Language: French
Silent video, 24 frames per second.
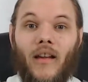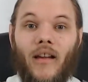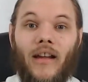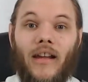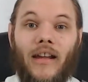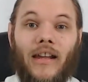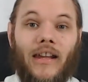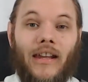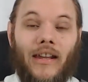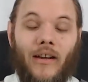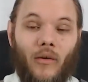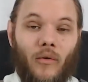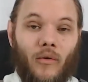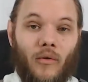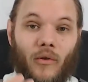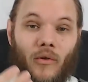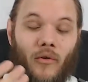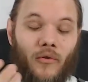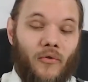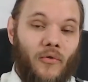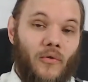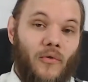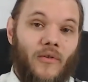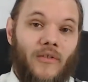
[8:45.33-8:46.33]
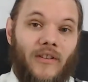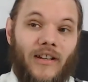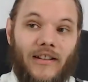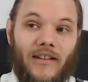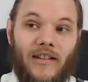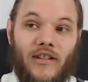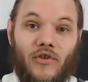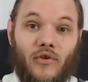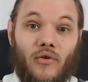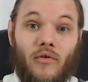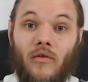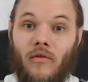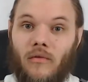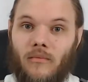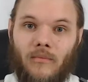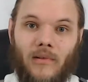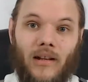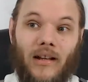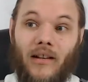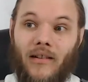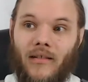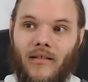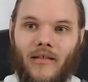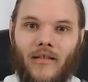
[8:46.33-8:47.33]
et euh, sur le dernier jeu,
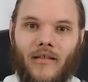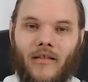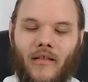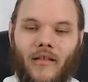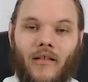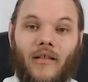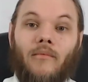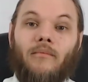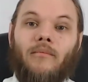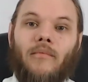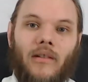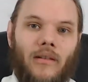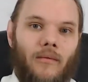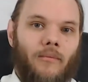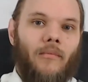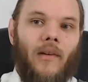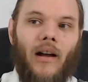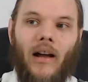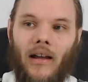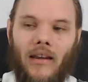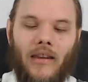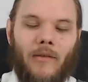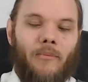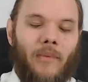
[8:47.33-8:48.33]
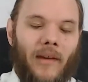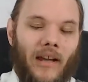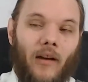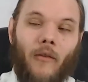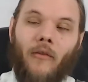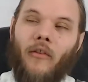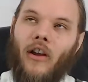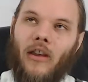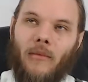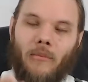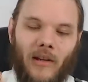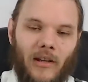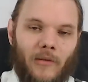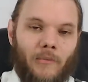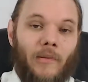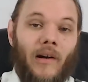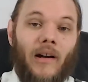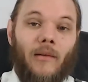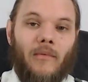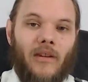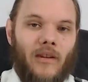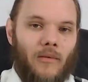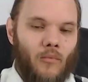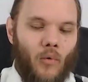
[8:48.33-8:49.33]
ben euh, ah, ils perdent, enfin perdent
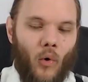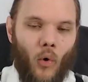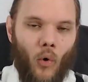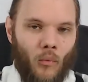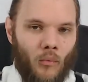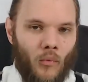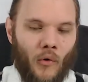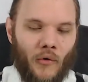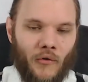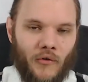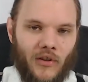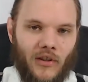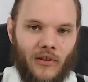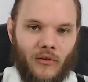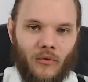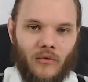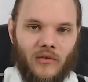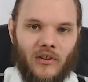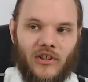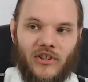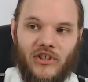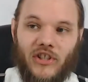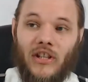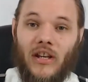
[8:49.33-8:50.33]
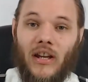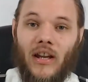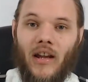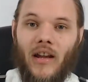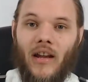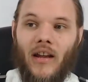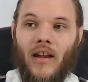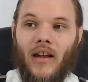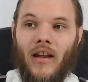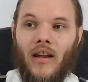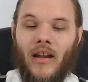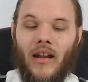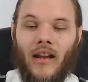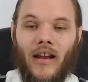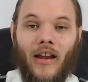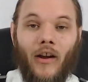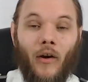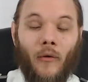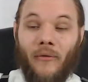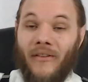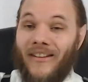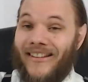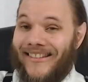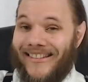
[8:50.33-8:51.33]
pas, mais on montre qu'ils ont triché. Et
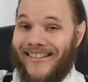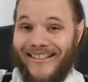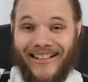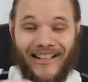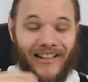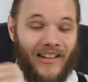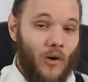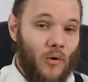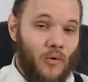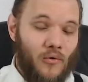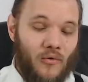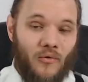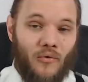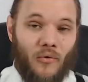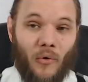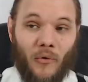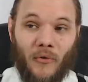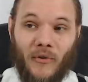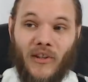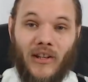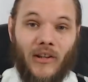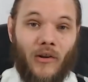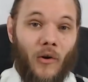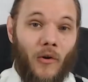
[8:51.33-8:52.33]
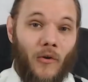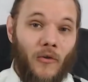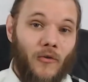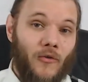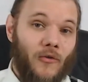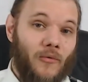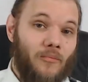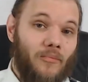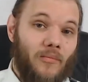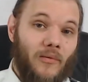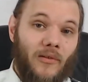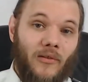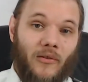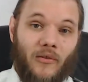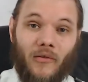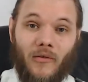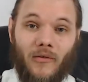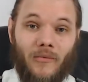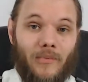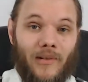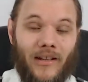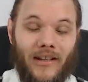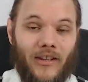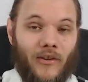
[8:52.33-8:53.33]
en fait, ça n'a aucune conséquence puisque
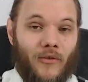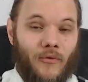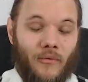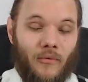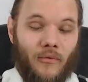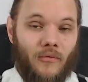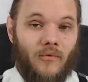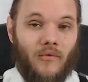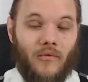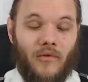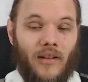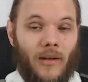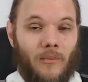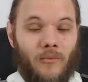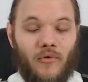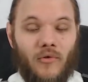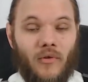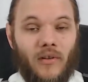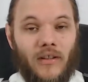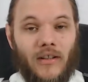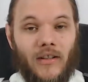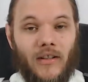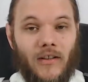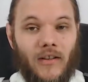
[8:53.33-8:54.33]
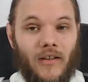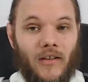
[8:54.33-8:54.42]
bah ils se font capturer.